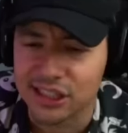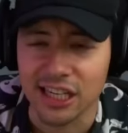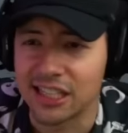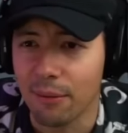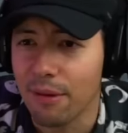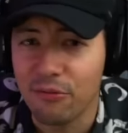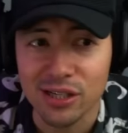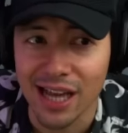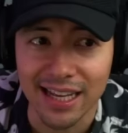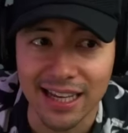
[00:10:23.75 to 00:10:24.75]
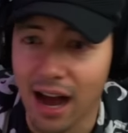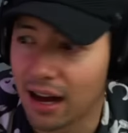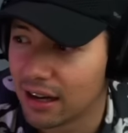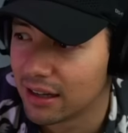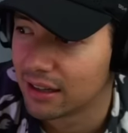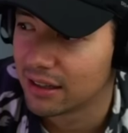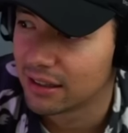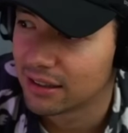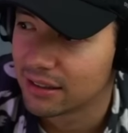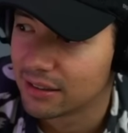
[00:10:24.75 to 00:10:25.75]
J'ai jamais vu ça, les gars
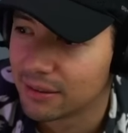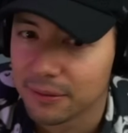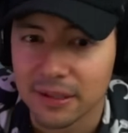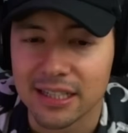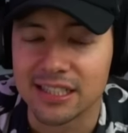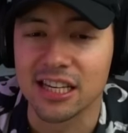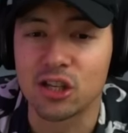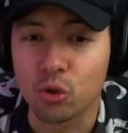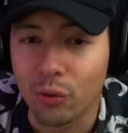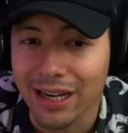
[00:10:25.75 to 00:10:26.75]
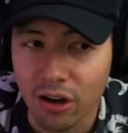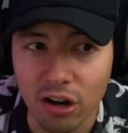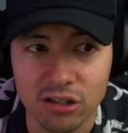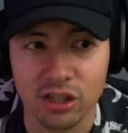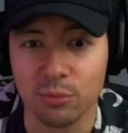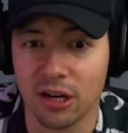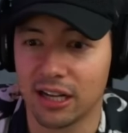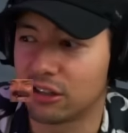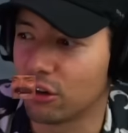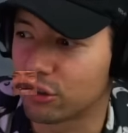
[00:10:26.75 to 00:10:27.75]
C'est Squirrel
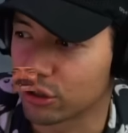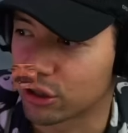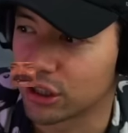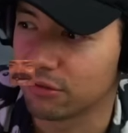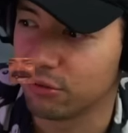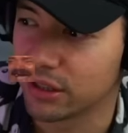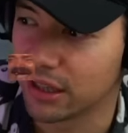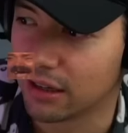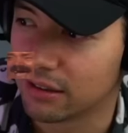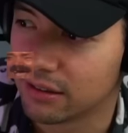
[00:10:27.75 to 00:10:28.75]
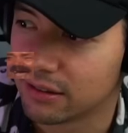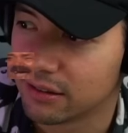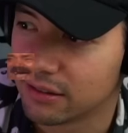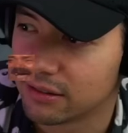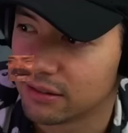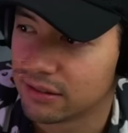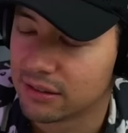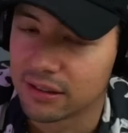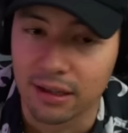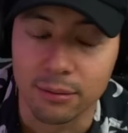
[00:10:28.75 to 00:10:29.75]
Simulator que, j'ai vu, les gars.
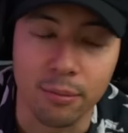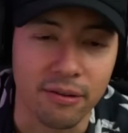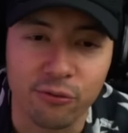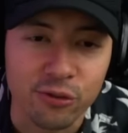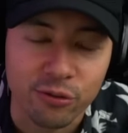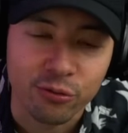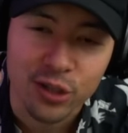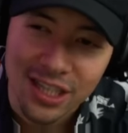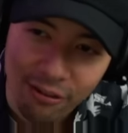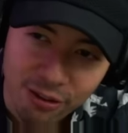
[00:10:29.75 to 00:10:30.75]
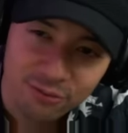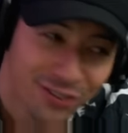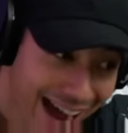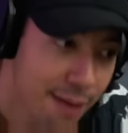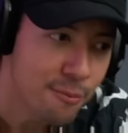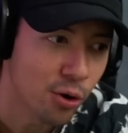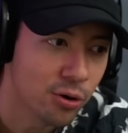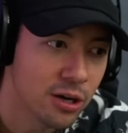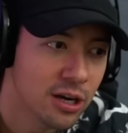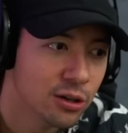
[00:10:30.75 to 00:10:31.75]
Non mais vous, vous avez vraiment
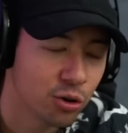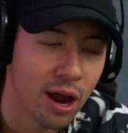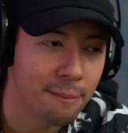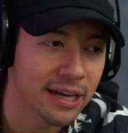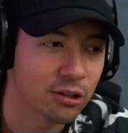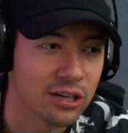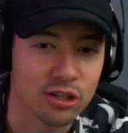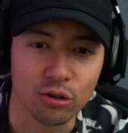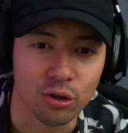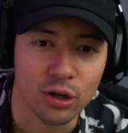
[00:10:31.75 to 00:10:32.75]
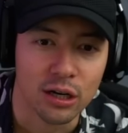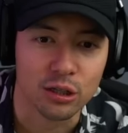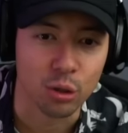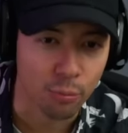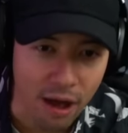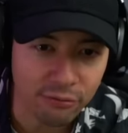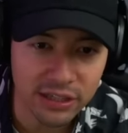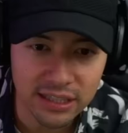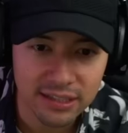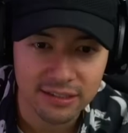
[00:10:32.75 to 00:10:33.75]
de la merde dans les yeux. Sur ma
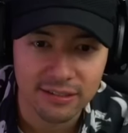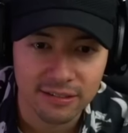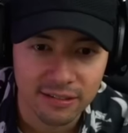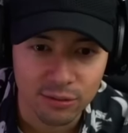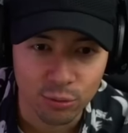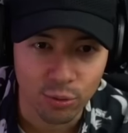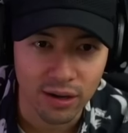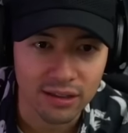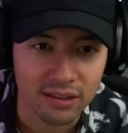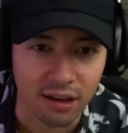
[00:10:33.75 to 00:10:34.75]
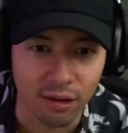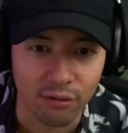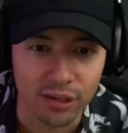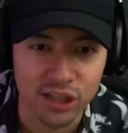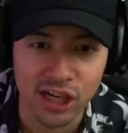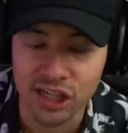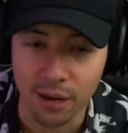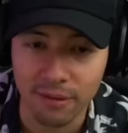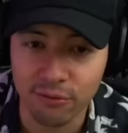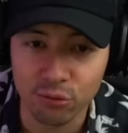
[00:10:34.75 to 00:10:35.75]
vie What the... J'ai
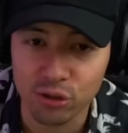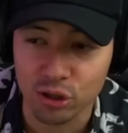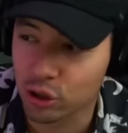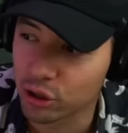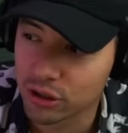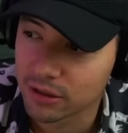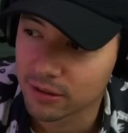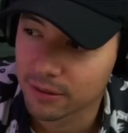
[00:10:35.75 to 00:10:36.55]
jamais vu ce jeu.